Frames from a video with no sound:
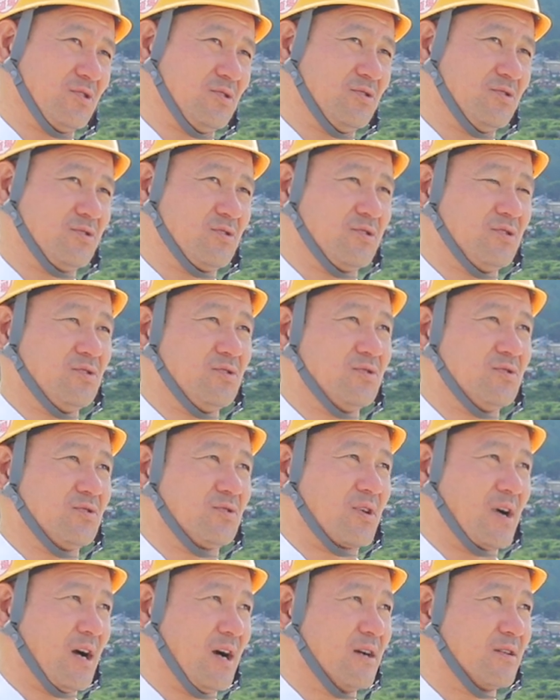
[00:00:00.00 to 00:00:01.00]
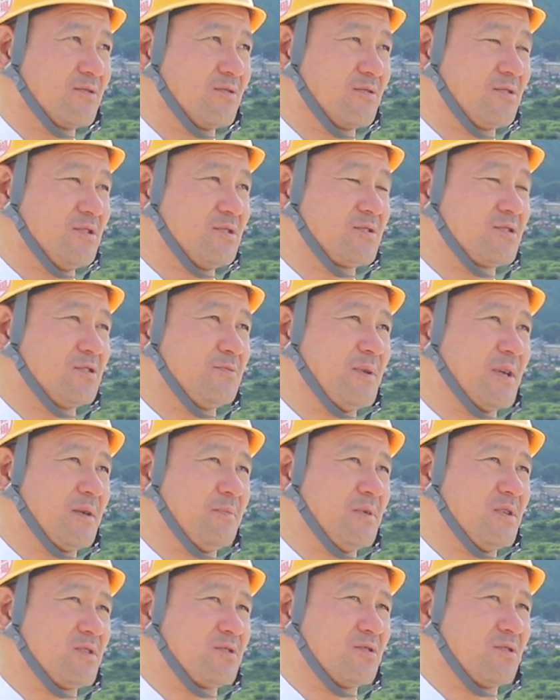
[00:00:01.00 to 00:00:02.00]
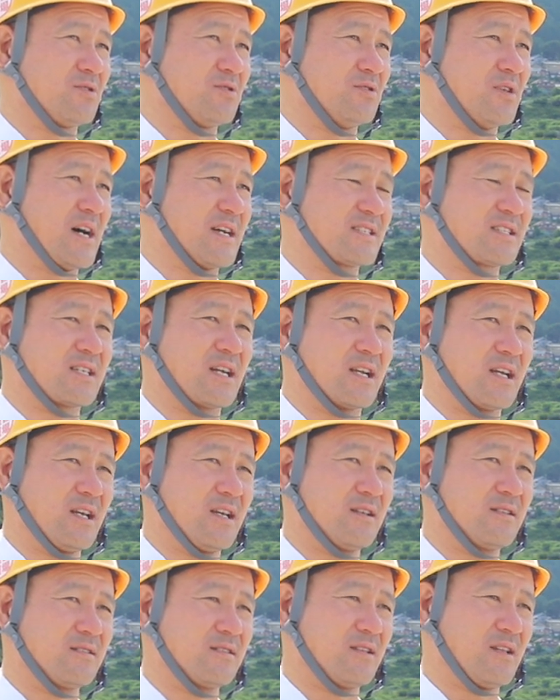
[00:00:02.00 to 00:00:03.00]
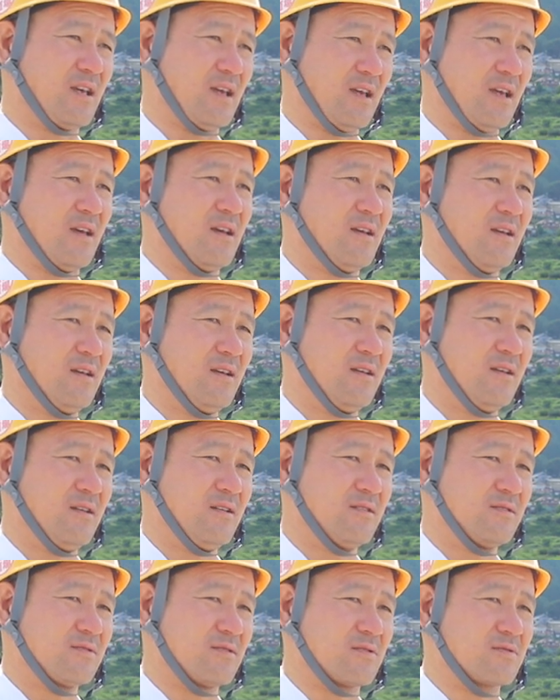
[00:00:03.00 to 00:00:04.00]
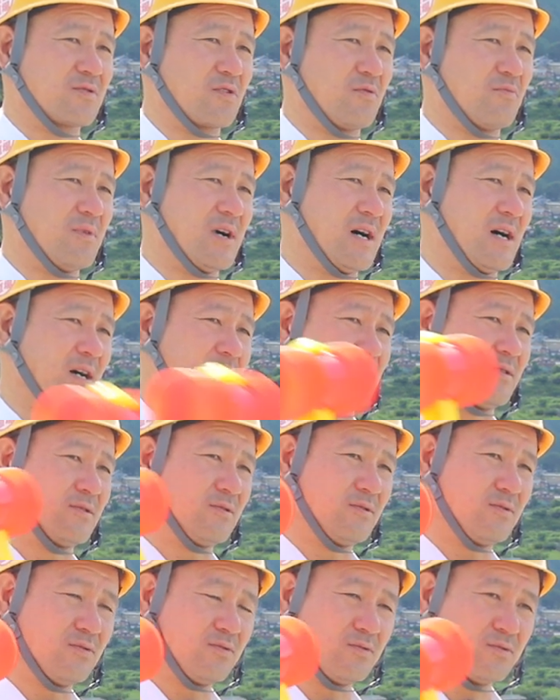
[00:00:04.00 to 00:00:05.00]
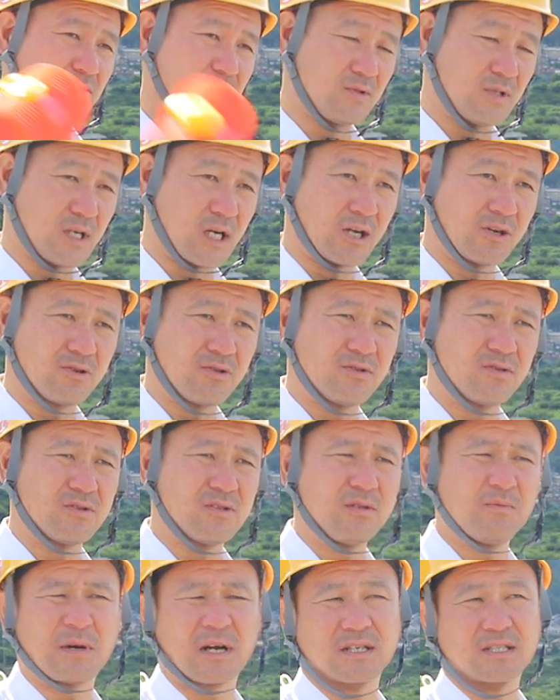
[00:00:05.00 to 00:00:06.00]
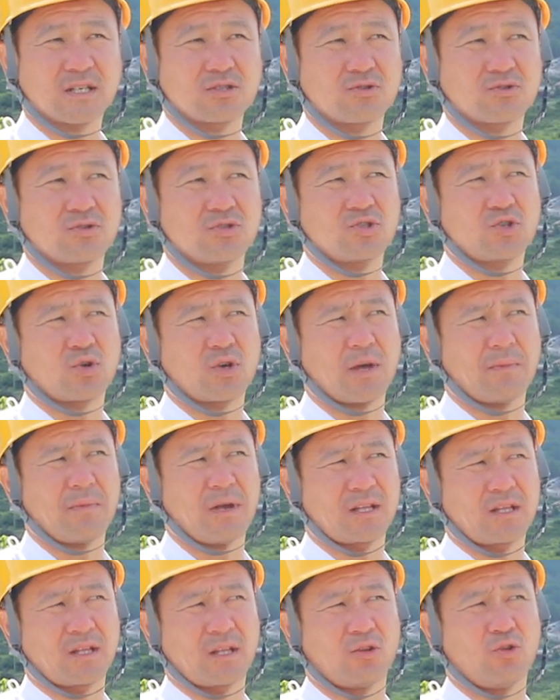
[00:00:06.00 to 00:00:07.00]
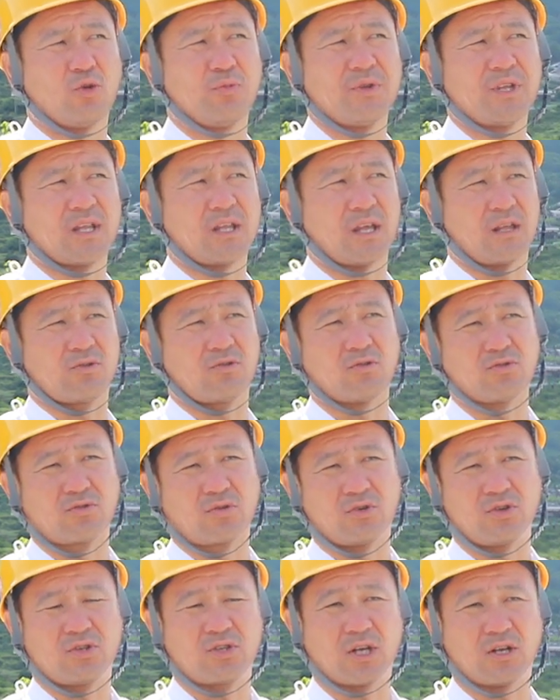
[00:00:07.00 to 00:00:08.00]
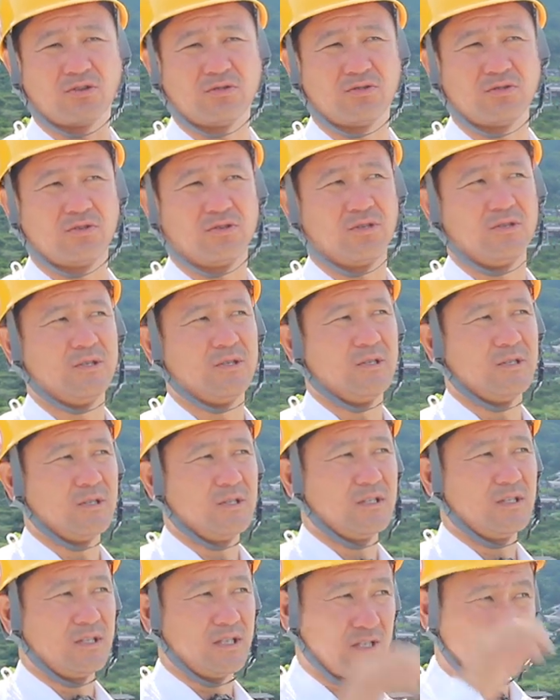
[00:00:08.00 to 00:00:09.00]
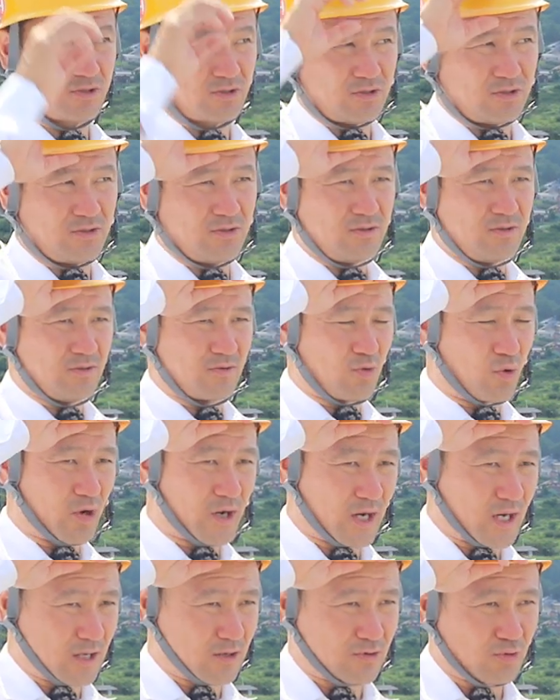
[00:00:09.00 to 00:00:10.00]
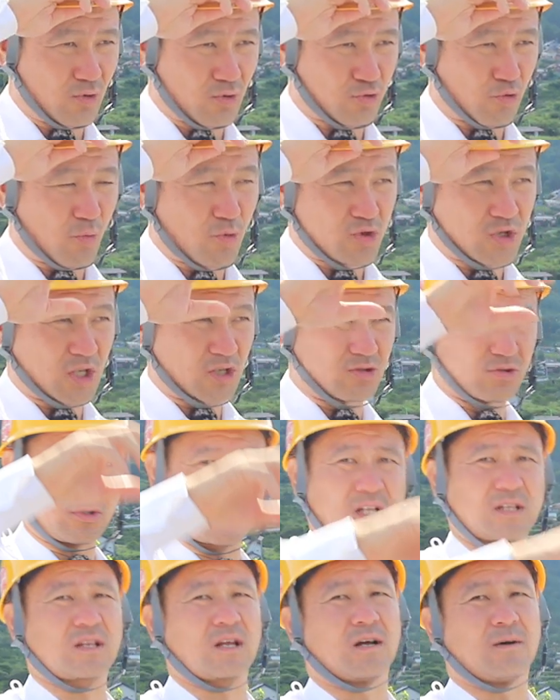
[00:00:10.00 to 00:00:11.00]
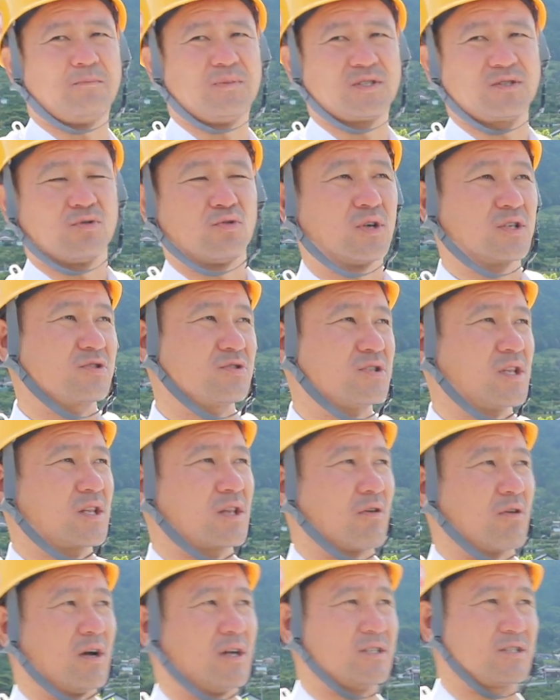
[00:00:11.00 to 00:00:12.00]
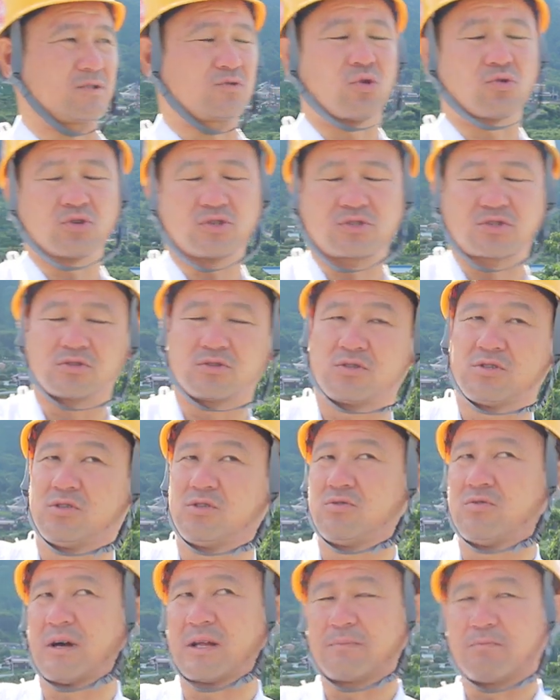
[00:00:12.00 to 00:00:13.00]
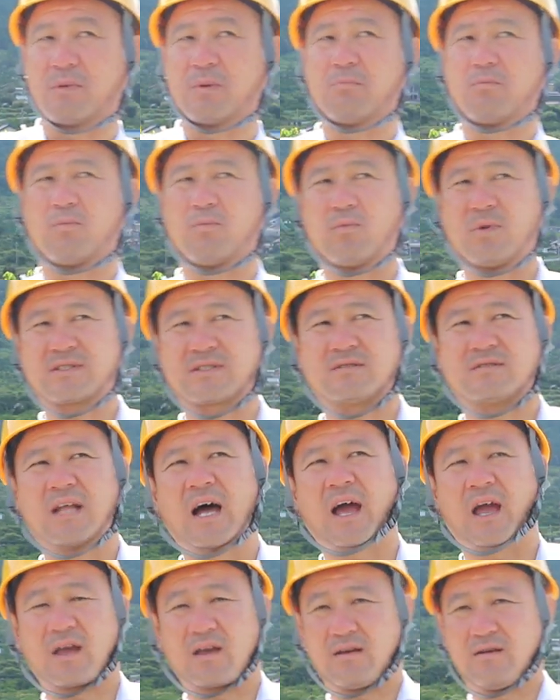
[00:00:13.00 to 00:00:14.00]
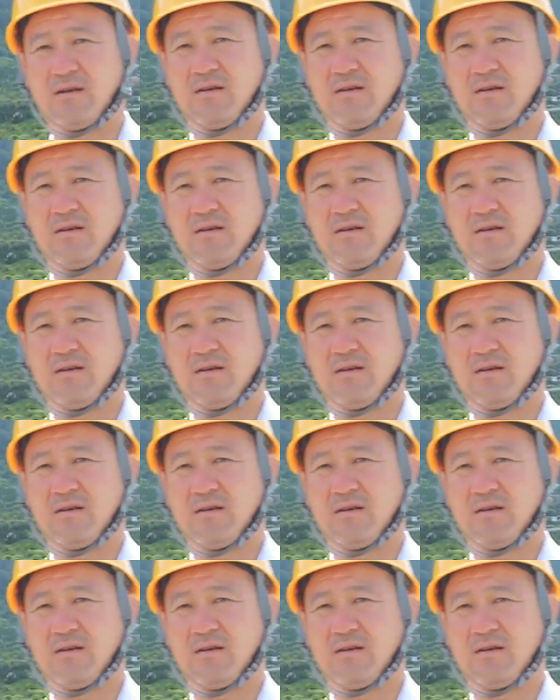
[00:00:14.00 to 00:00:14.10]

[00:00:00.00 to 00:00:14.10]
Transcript: 理由っていうふうか独立するべき3つの理由明日ねでそうそうまああの今社長と一生懸命やってて伸びててどんどん行ってる行くこれから行こうと思ってるだったら別に俺はついてった方がいいし独立する理由はままずない